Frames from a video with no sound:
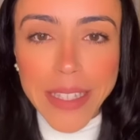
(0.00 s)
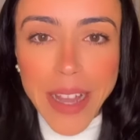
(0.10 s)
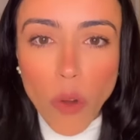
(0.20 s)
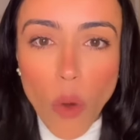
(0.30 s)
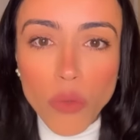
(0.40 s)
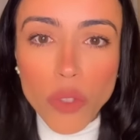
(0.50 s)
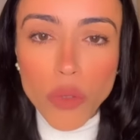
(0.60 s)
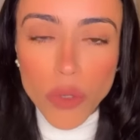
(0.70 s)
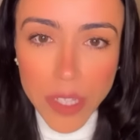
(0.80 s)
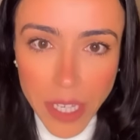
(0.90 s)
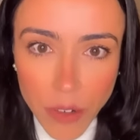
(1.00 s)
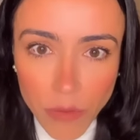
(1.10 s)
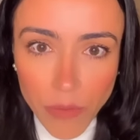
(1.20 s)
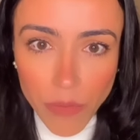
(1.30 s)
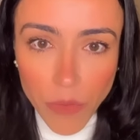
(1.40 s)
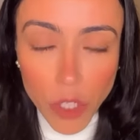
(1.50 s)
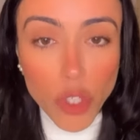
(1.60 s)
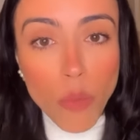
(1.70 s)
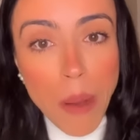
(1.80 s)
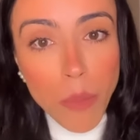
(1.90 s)
da construção
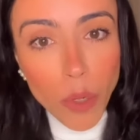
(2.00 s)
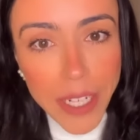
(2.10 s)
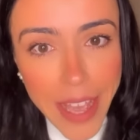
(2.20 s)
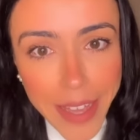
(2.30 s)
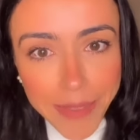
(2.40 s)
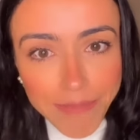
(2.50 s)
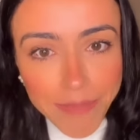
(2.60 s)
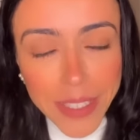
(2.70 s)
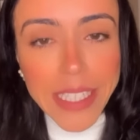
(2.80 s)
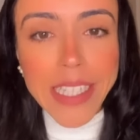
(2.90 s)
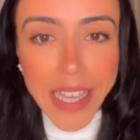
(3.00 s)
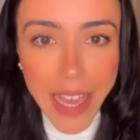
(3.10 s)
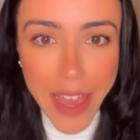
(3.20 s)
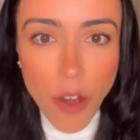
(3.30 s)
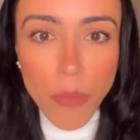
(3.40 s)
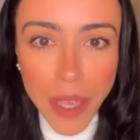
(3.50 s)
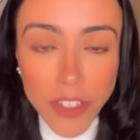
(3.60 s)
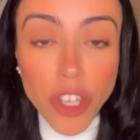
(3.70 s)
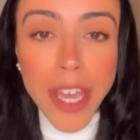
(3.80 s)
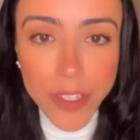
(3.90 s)
de uma mulher que
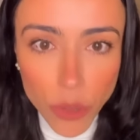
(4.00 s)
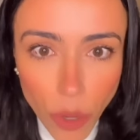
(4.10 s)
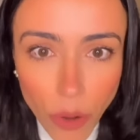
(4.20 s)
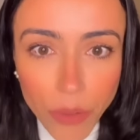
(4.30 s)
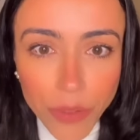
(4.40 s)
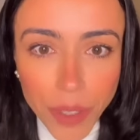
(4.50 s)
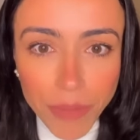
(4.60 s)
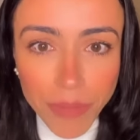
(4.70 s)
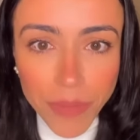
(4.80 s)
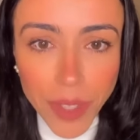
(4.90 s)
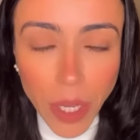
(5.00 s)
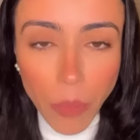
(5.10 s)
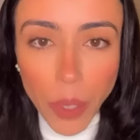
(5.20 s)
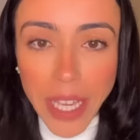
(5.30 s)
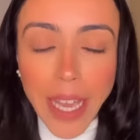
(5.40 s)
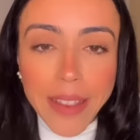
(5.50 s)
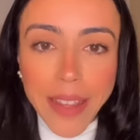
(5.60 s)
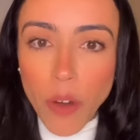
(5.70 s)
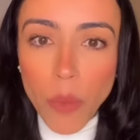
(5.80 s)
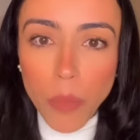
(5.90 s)
realmente resolve. Porque
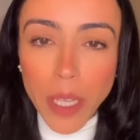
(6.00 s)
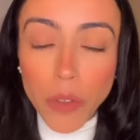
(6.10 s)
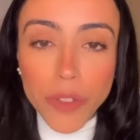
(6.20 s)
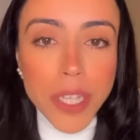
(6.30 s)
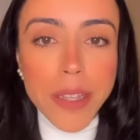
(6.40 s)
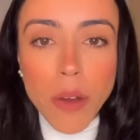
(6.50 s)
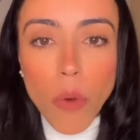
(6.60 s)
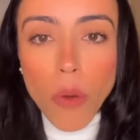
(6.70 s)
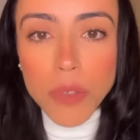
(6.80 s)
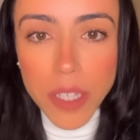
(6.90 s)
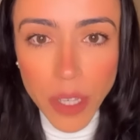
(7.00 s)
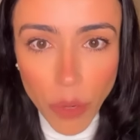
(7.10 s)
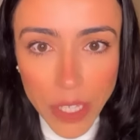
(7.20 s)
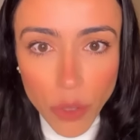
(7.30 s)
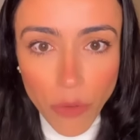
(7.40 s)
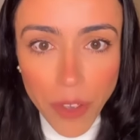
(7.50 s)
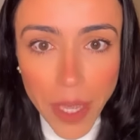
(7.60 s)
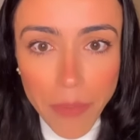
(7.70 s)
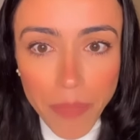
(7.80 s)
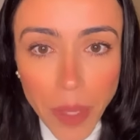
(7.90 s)
até o momento você não conseguiu
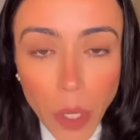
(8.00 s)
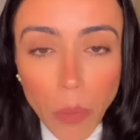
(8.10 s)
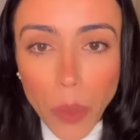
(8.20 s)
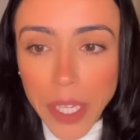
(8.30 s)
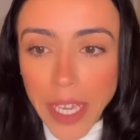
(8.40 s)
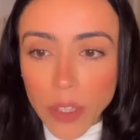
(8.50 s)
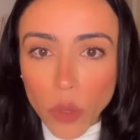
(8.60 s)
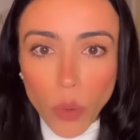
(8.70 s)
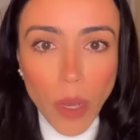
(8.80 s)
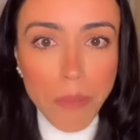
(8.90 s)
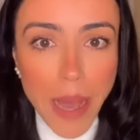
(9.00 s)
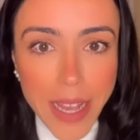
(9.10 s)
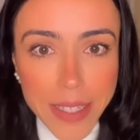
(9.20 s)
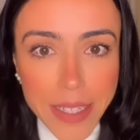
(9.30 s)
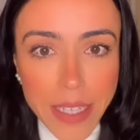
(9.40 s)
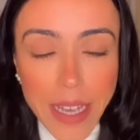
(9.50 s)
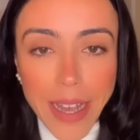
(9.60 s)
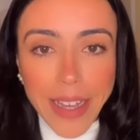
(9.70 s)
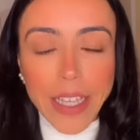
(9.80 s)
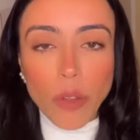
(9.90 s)
resolver, porque a tua base,
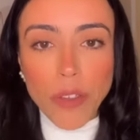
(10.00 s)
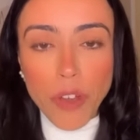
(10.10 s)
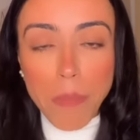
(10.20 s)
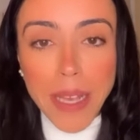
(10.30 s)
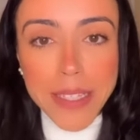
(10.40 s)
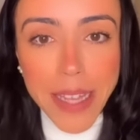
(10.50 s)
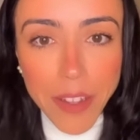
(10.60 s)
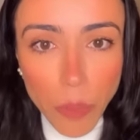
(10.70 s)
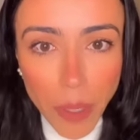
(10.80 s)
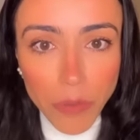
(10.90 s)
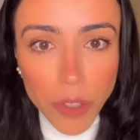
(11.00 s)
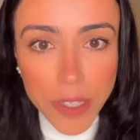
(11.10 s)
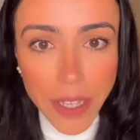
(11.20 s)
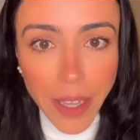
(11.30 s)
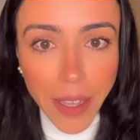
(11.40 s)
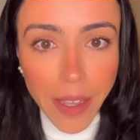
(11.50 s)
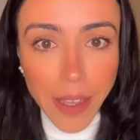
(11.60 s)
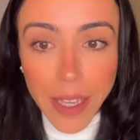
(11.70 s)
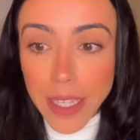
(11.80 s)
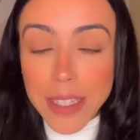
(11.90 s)
aquilo que foi passado para você,
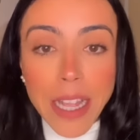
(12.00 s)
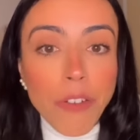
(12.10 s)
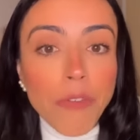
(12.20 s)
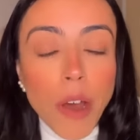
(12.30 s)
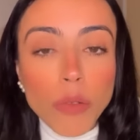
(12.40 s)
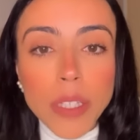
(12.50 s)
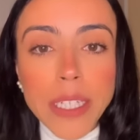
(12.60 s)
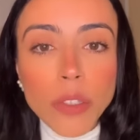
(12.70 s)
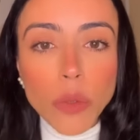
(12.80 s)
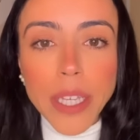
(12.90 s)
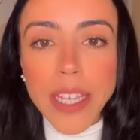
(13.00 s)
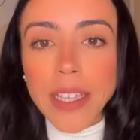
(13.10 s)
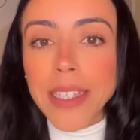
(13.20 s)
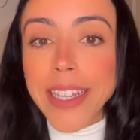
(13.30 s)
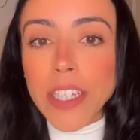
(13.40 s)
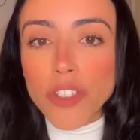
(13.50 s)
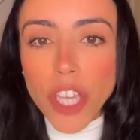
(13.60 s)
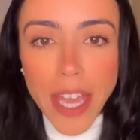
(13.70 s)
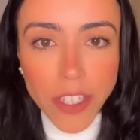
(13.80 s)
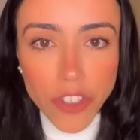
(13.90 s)
estava faltando
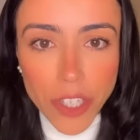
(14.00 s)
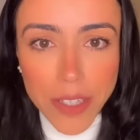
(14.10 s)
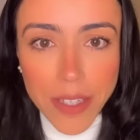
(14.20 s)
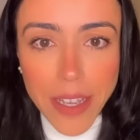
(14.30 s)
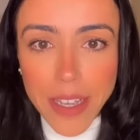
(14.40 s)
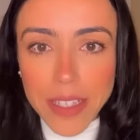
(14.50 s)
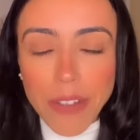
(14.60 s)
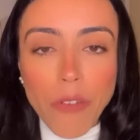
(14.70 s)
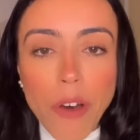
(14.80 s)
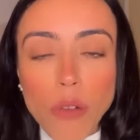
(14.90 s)
ingredientes, estava